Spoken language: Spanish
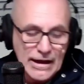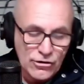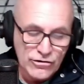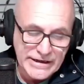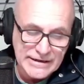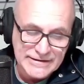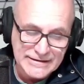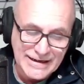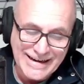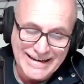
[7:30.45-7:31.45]
lo que hace
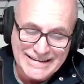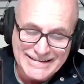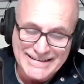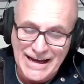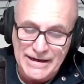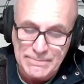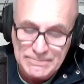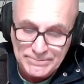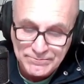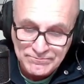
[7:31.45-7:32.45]
es analizar
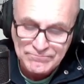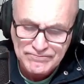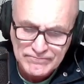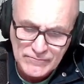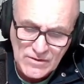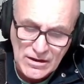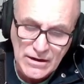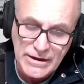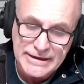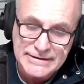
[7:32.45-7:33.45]

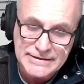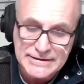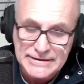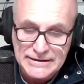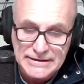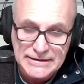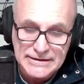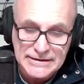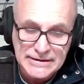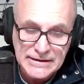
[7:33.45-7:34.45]

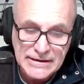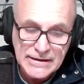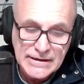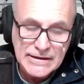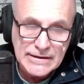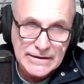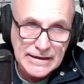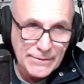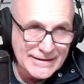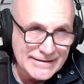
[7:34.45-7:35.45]
este,
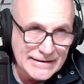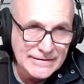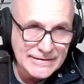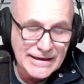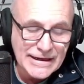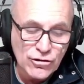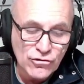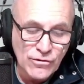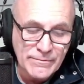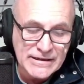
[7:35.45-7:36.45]
las bases
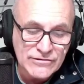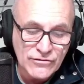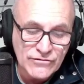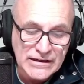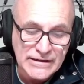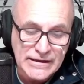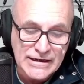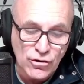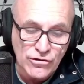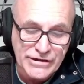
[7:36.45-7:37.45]
económicas y sociales de
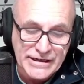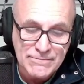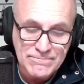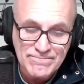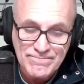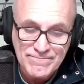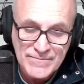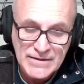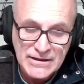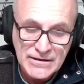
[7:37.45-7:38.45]
la colonia.
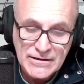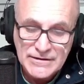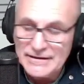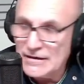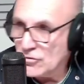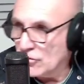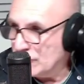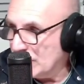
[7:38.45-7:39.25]
Y el,